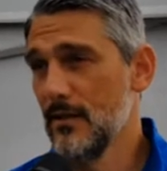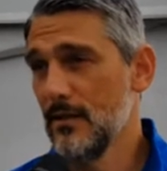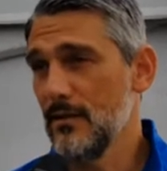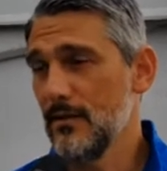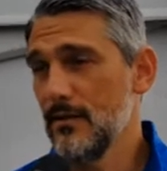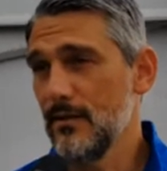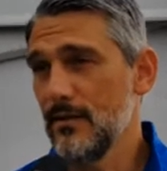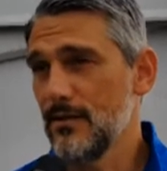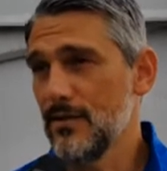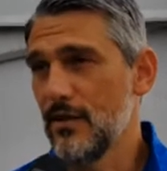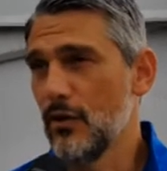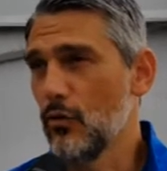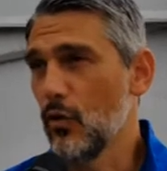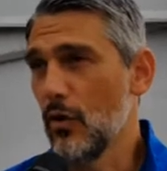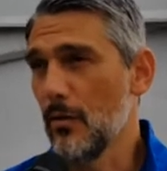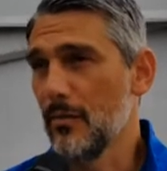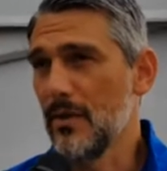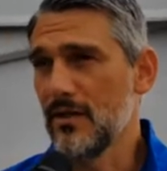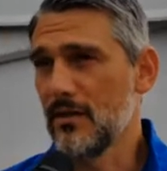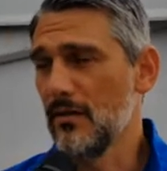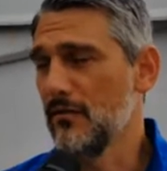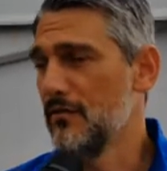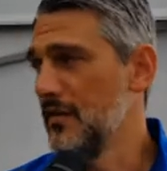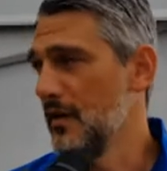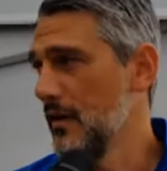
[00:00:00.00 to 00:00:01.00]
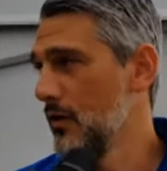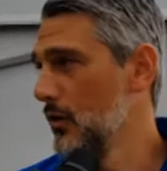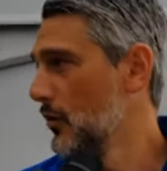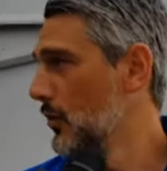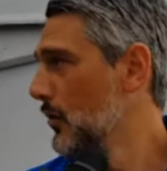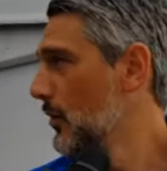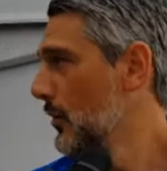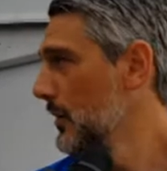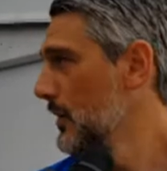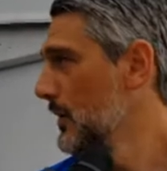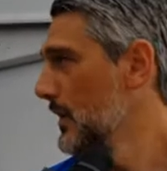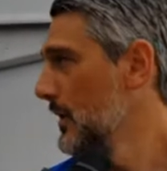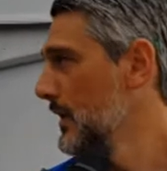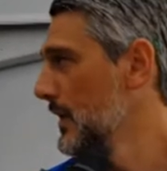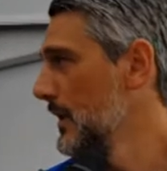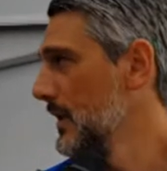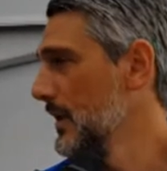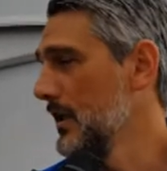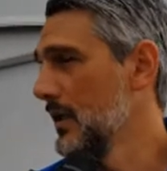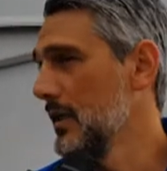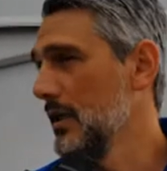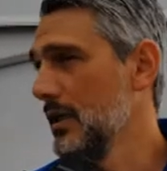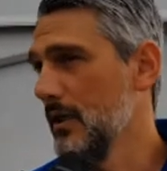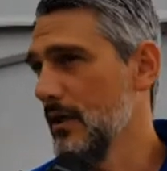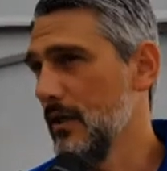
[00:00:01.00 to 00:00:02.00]
eh, sicuramente inferiori,
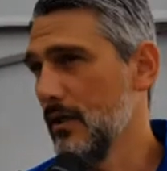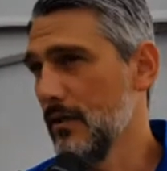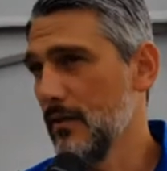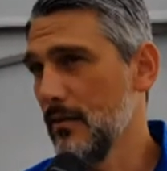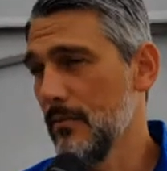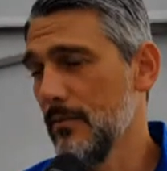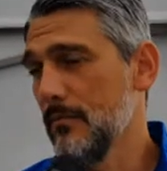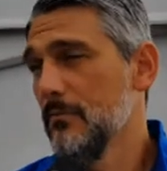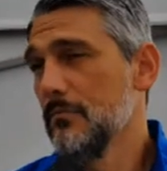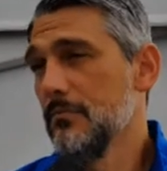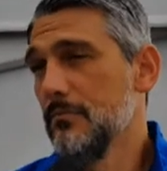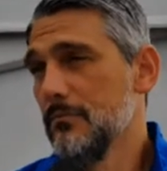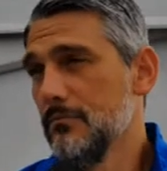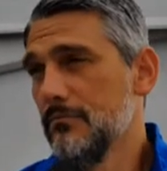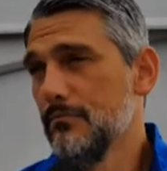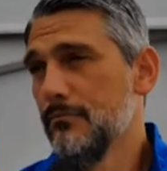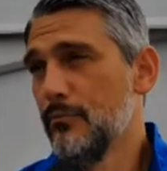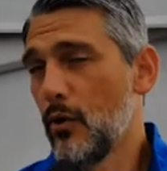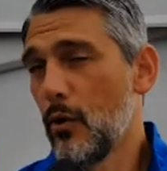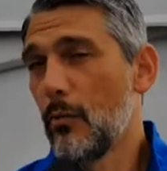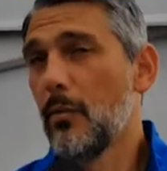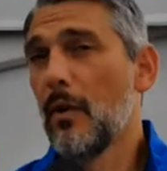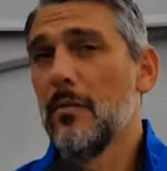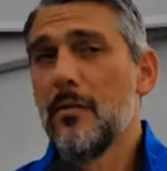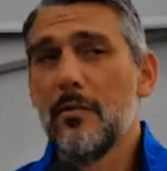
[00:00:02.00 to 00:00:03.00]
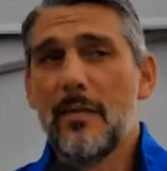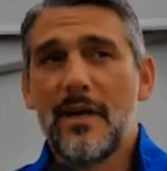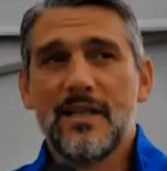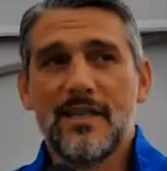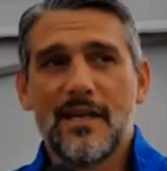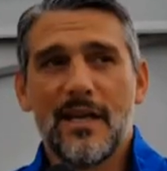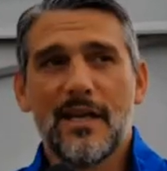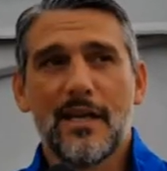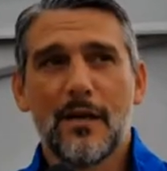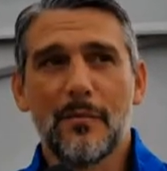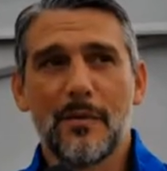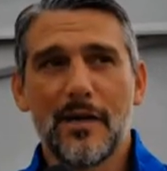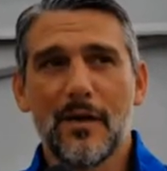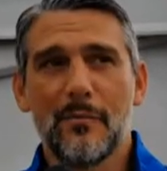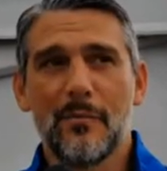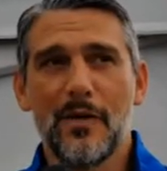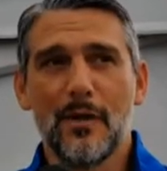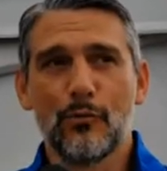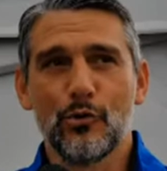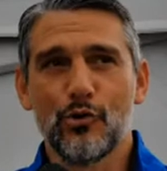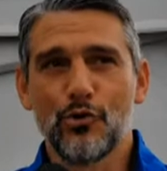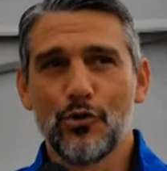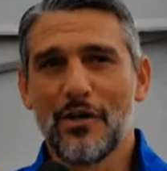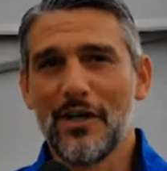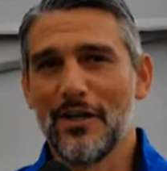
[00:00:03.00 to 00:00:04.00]
ehm, probabilmente anche perché
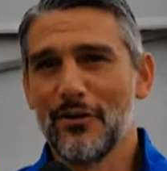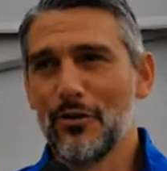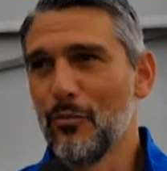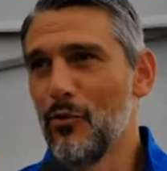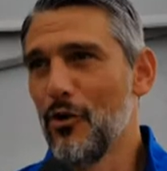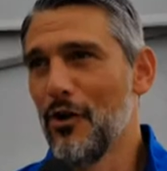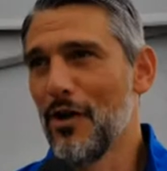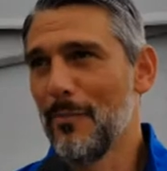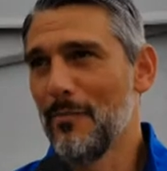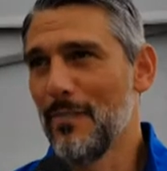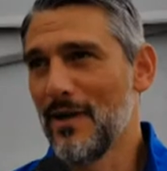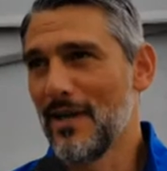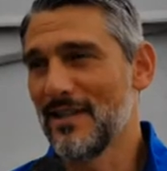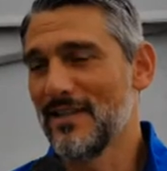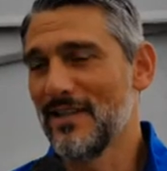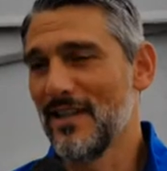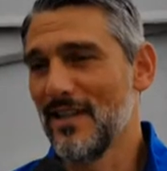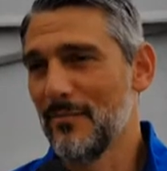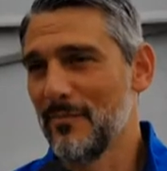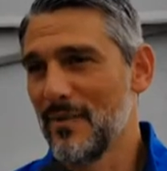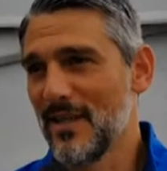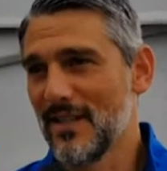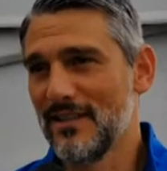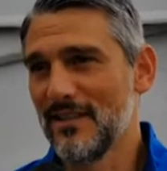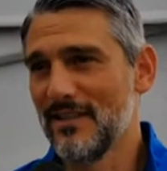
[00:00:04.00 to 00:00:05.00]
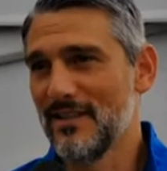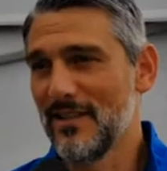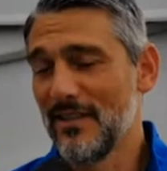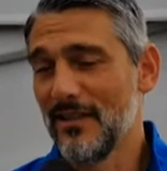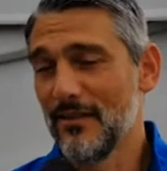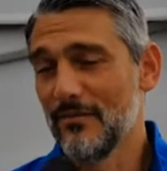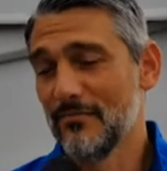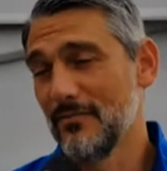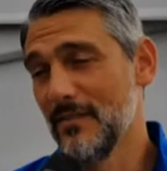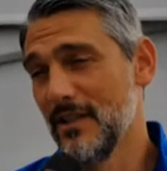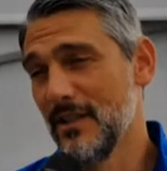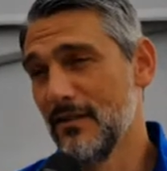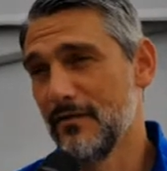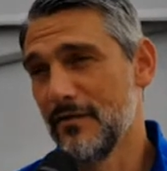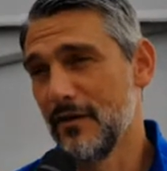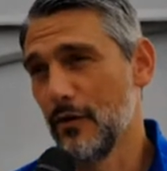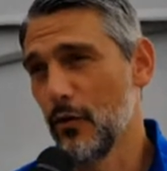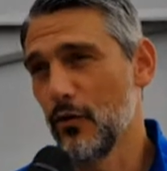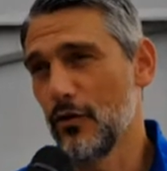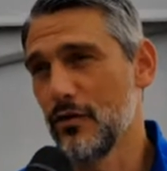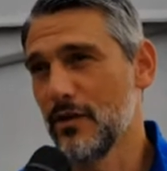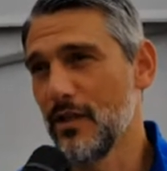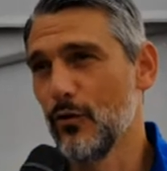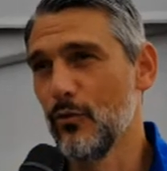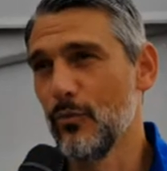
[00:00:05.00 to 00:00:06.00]
abbiamo giocato buona parte della partita in, in,
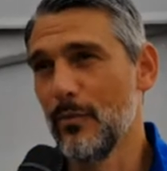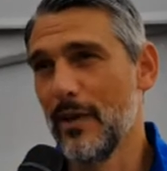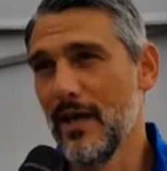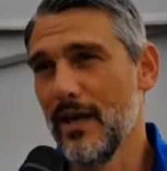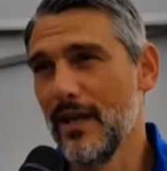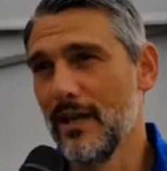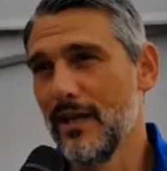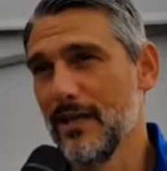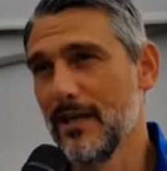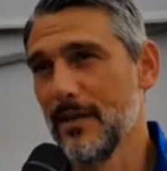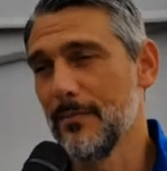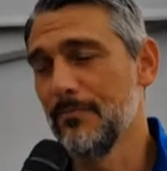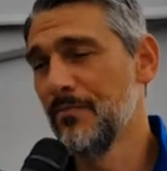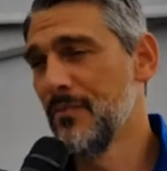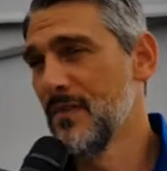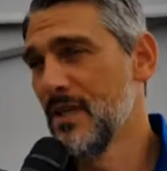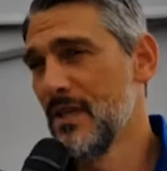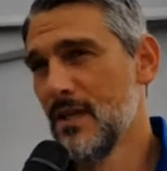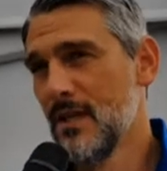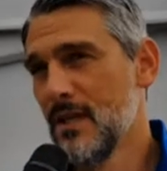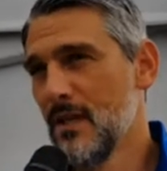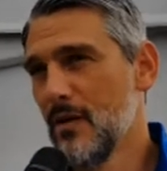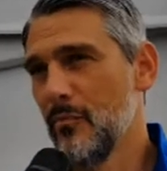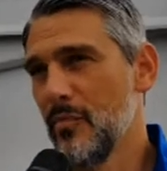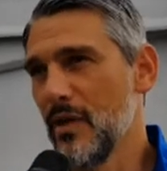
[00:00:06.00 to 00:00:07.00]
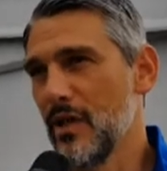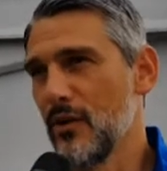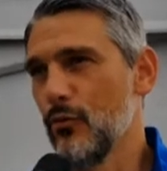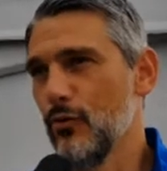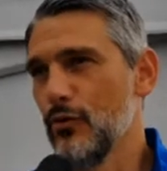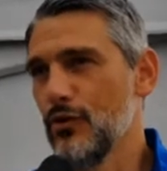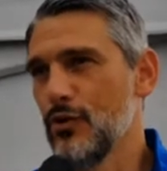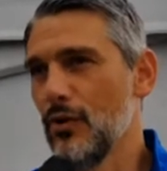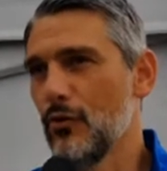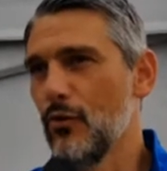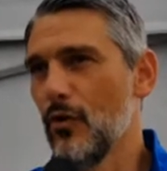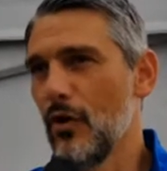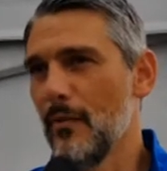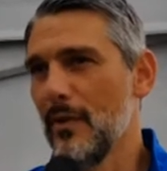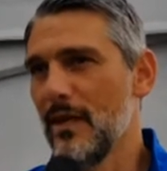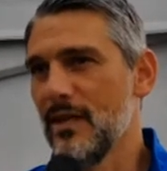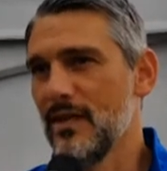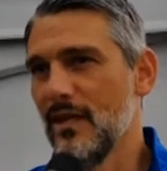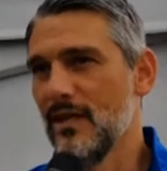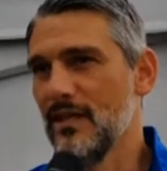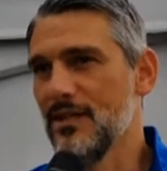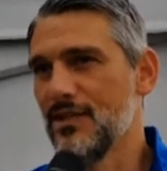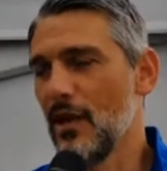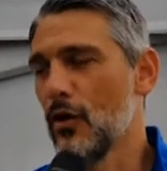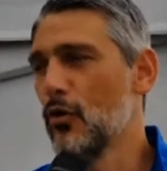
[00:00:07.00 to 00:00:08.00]
inferiorità numerica, per cui sicuramente
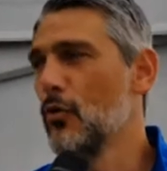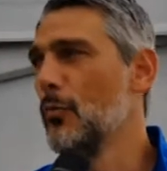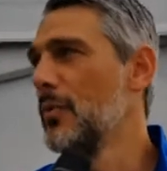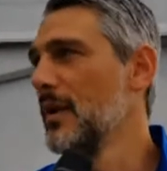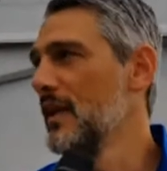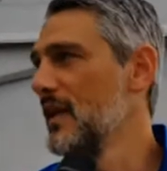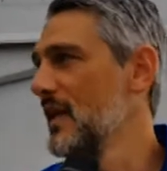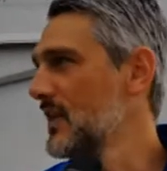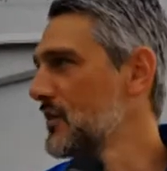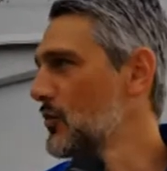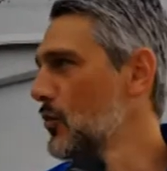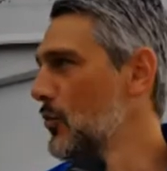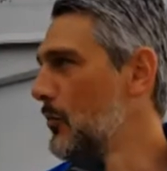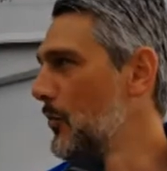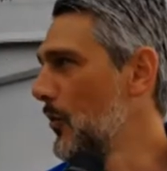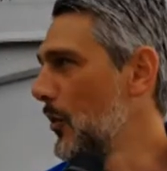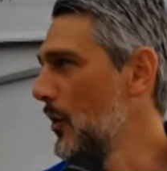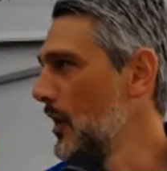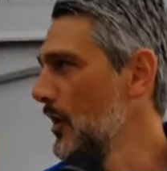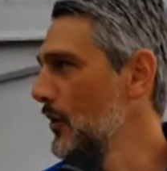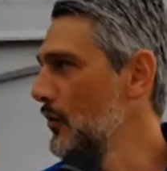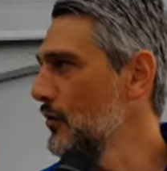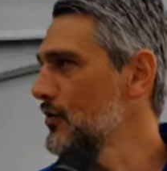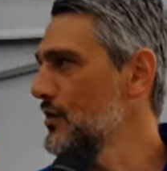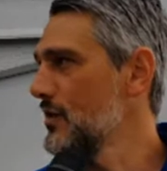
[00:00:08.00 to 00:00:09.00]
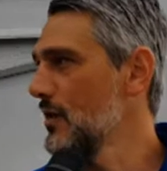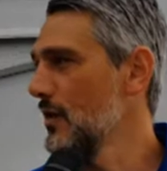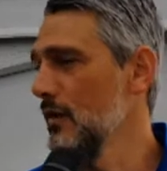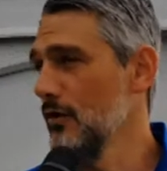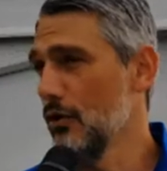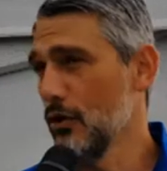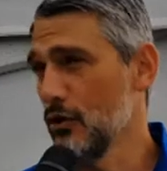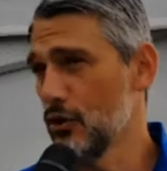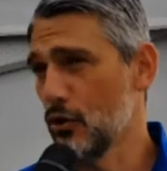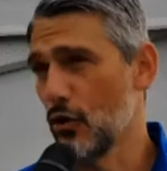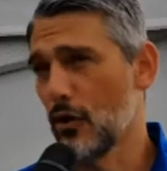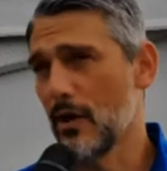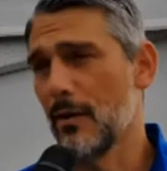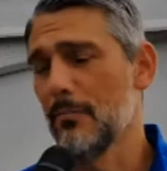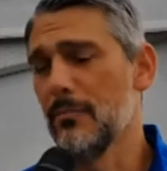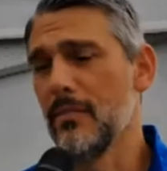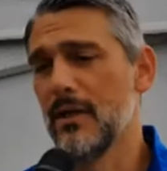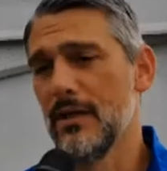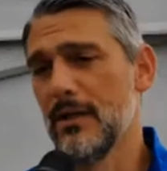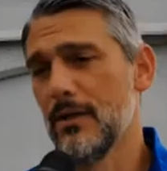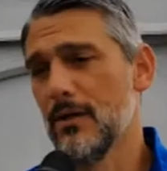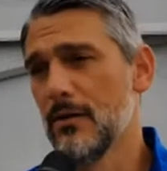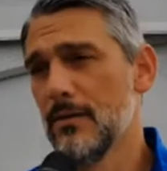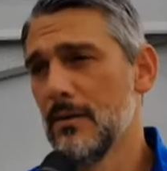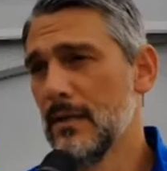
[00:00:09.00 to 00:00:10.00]
lì si è complicato un po' nostra, il nostro
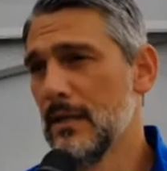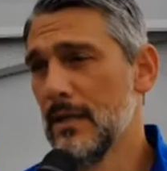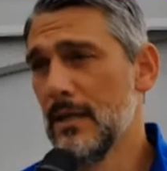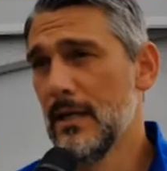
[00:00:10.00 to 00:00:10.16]
cammino.